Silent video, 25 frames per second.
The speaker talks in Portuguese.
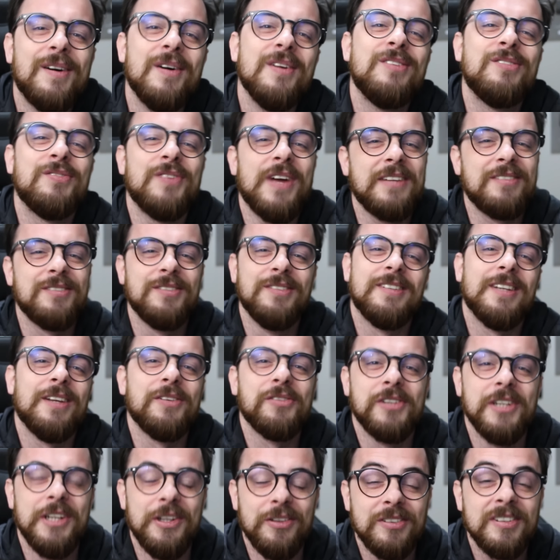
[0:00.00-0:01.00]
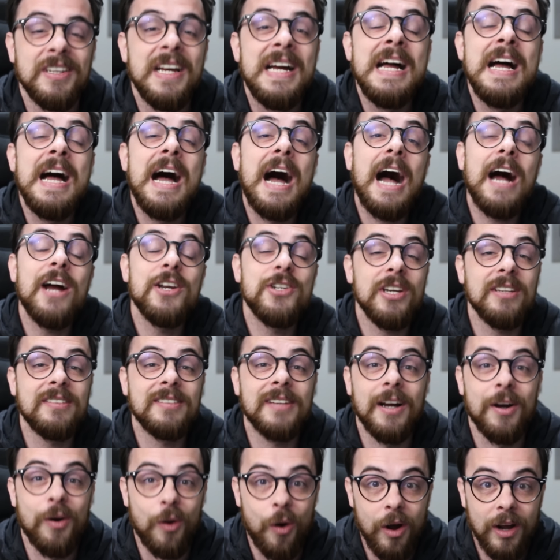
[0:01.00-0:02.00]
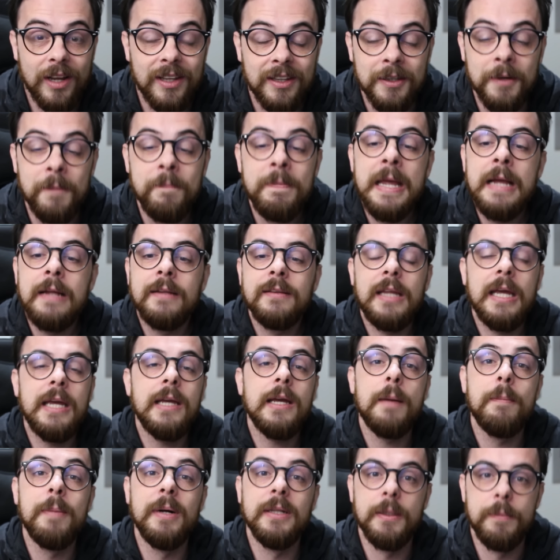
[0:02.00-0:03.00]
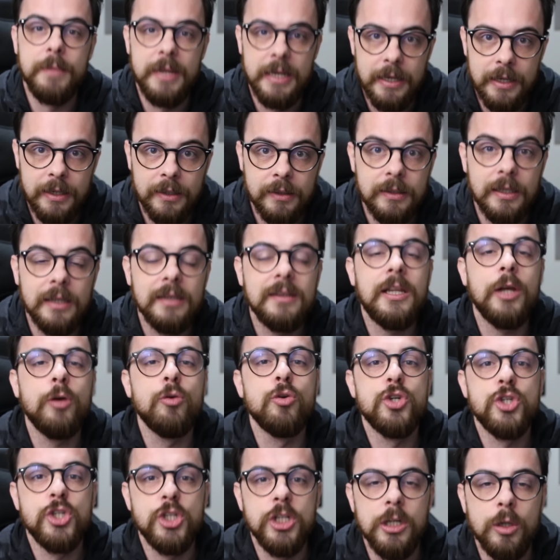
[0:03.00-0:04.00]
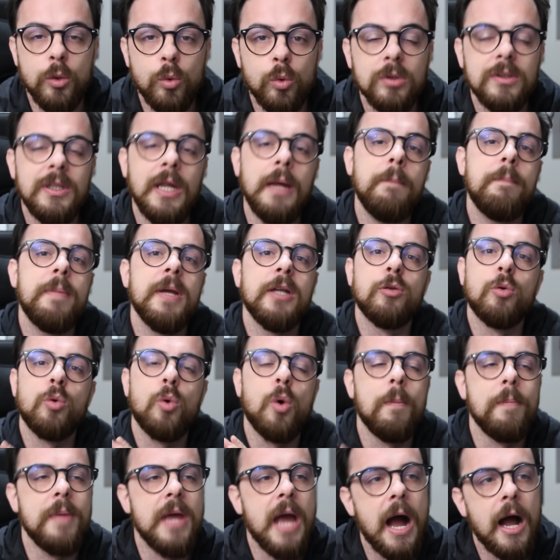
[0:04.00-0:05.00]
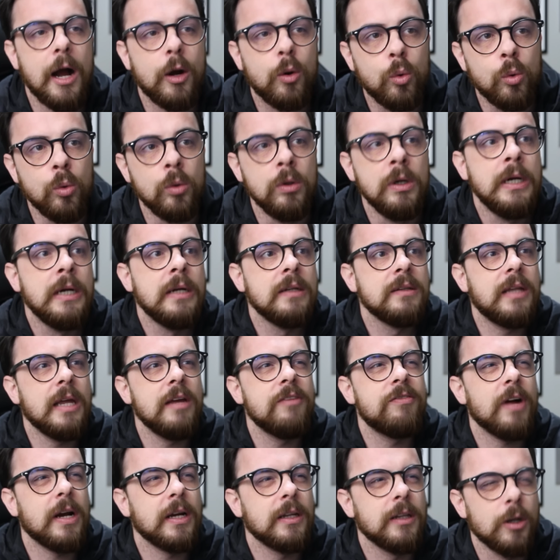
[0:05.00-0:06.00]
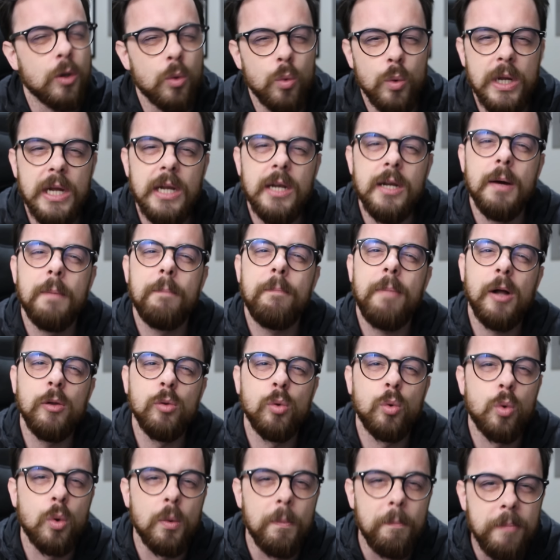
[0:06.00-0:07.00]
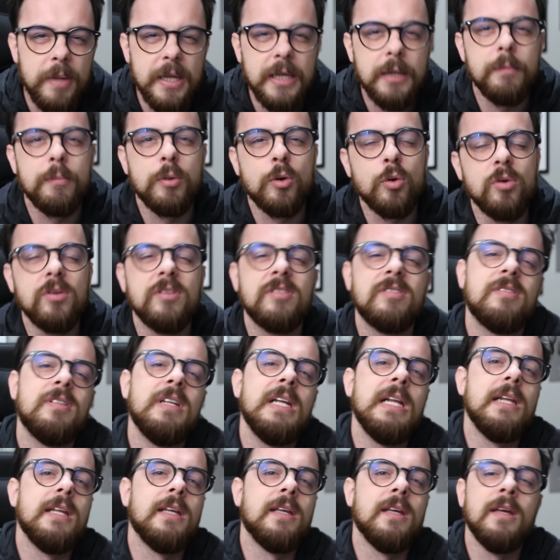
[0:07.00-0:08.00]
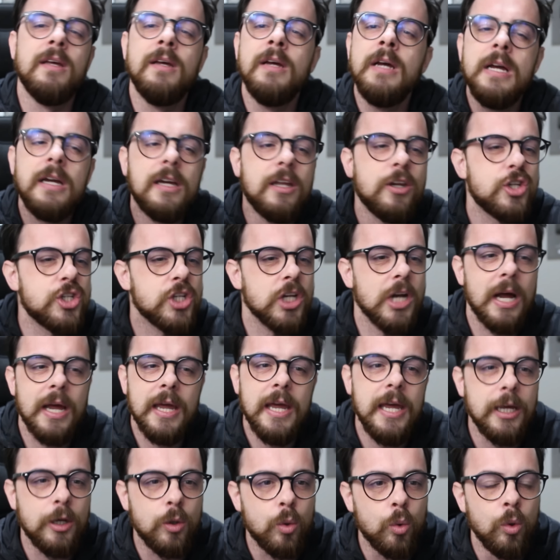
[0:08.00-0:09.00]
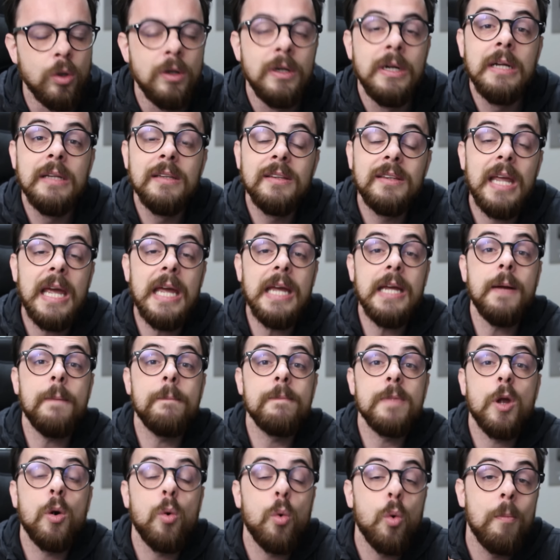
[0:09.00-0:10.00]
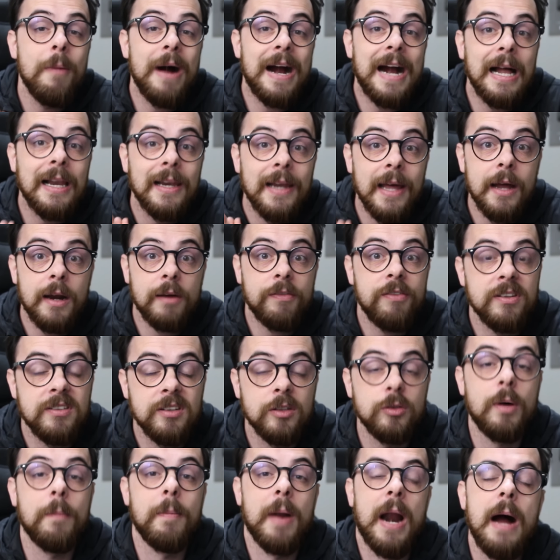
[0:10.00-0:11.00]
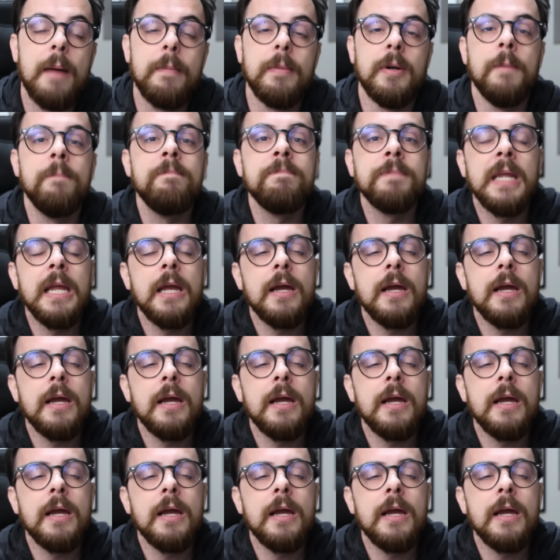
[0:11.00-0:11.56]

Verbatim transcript: Como se nos Estados Unidos. A Jessica Grock, tem Amanda Miranda, tem o Chico, tem Pedro Cobiaco, tem Wagner William, Paulo Crumbin, Bruno Silig, Cristina Eiko, tem uma galera fazendo a braba.